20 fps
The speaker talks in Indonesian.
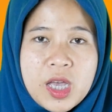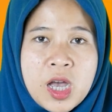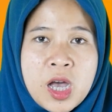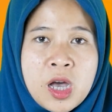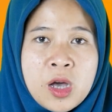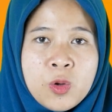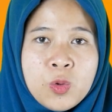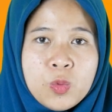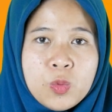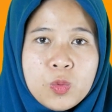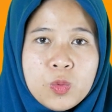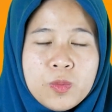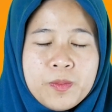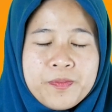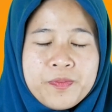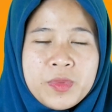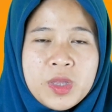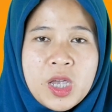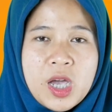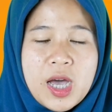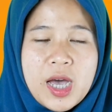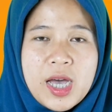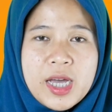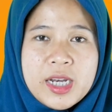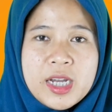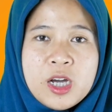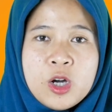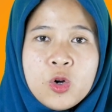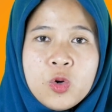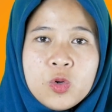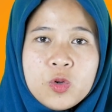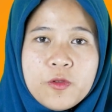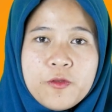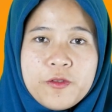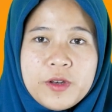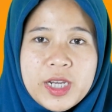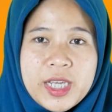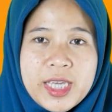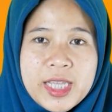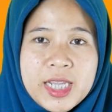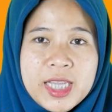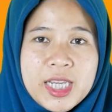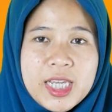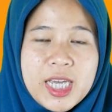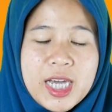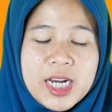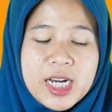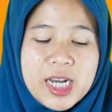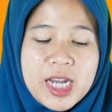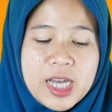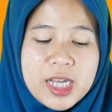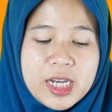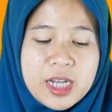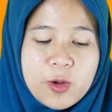hau ada huruf lin karena